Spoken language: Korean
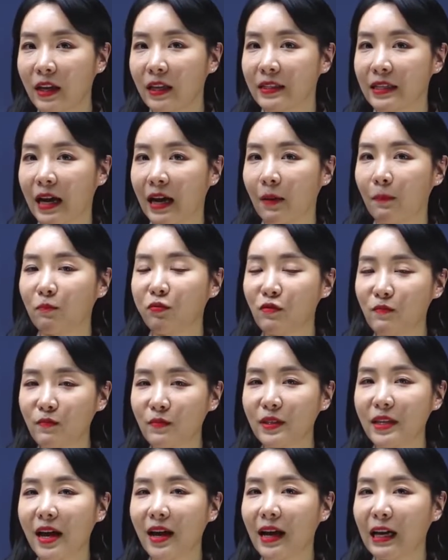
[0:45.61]
자,
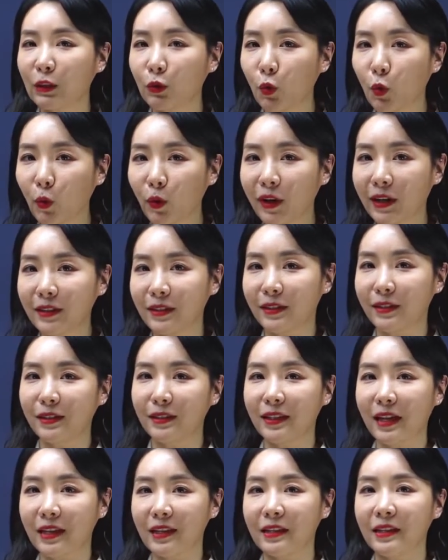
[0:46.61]
품사가
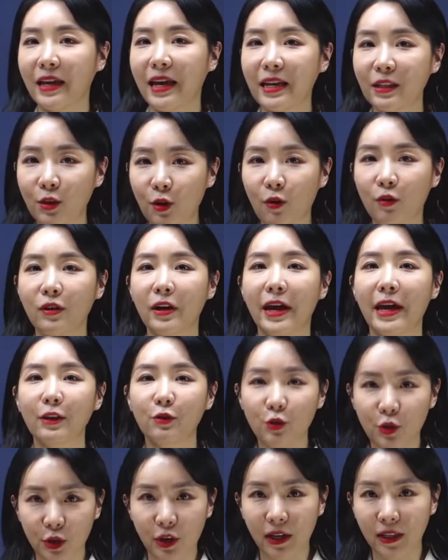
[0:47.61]
똑같을 때는 해석을
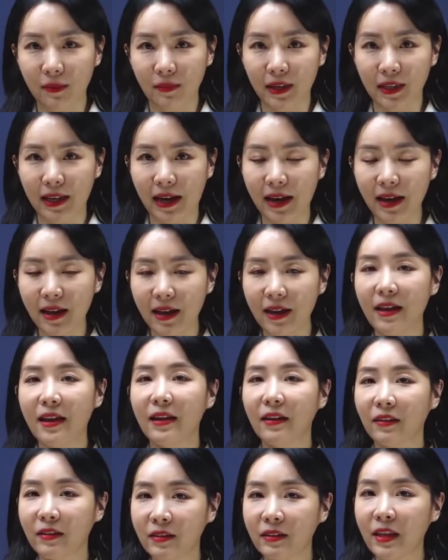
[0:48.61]
해주셔야 됩니다.
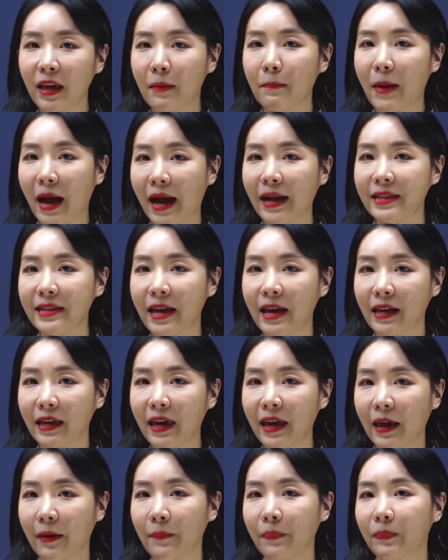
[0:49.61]
근데
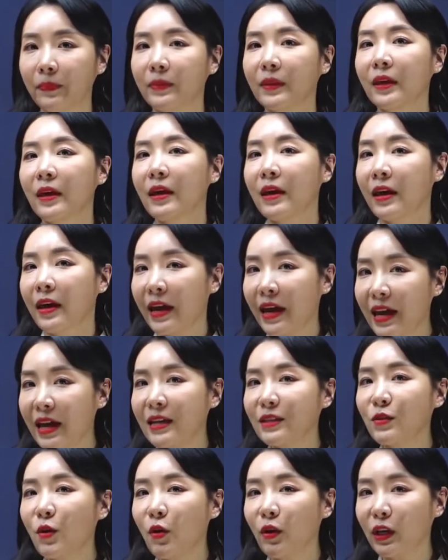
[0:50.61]
만약에
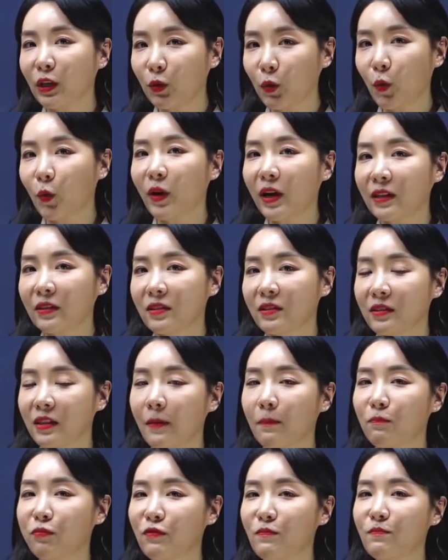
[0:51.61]
해석이
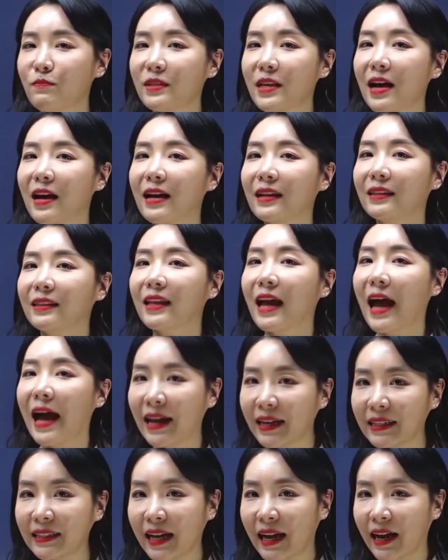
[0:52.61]
똑같은데 품사가
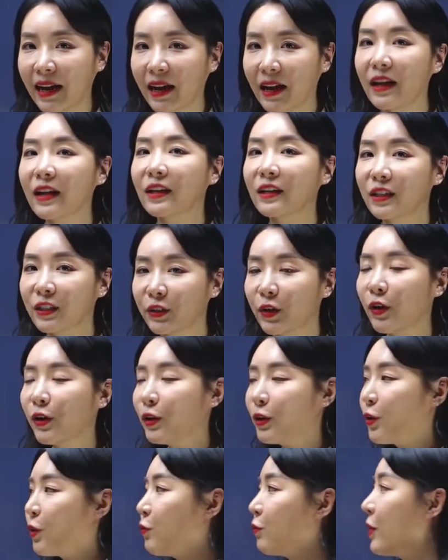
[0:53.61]
다르다.
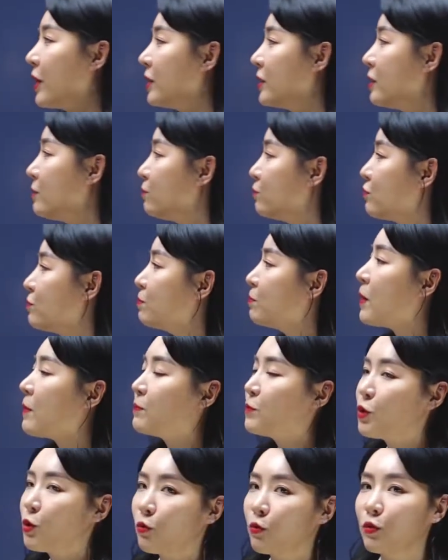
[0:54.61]
그럴 경우에는
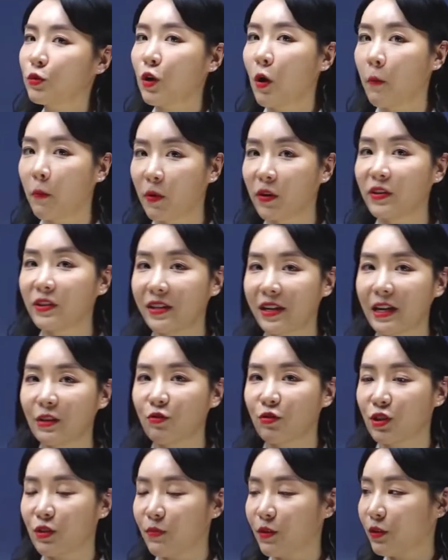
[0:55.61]
문법적으로 접근을
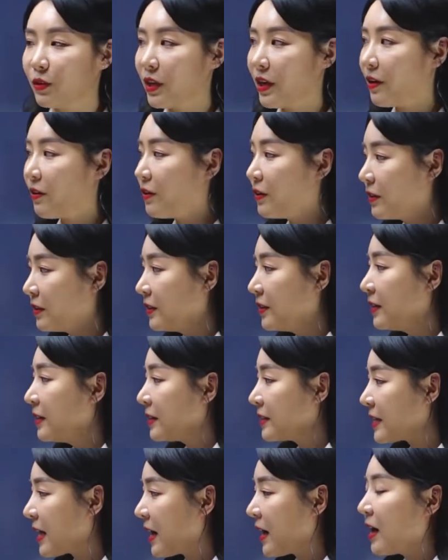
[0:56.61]
해주시면 돼요.
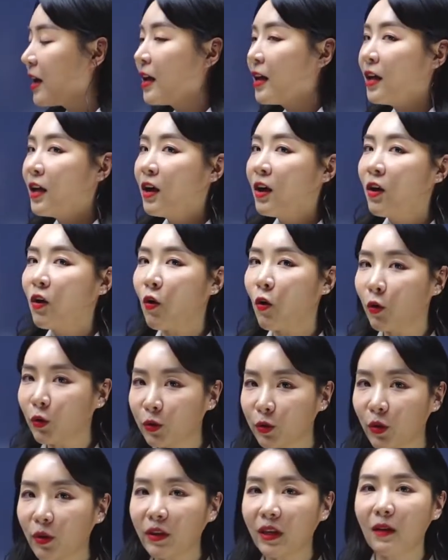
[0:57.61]
자,
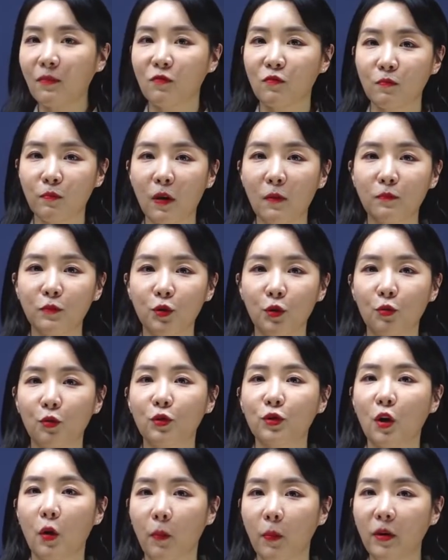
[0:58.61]
어떻게
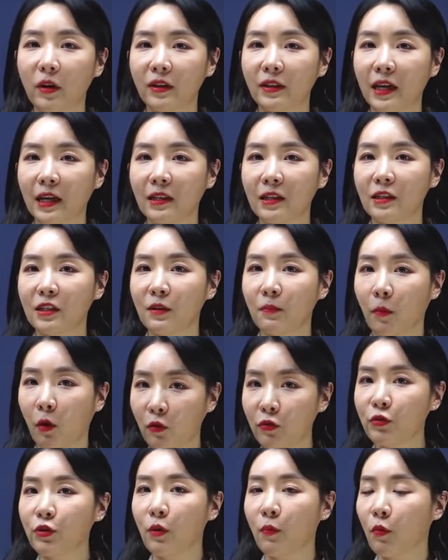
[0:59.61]
문법적으로 접근하는지
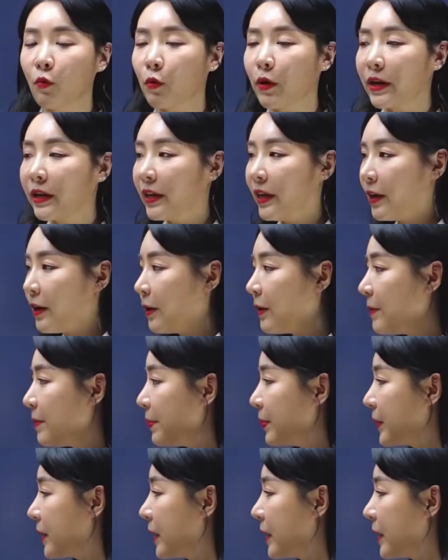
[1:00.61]
먼저 보고 갈게요.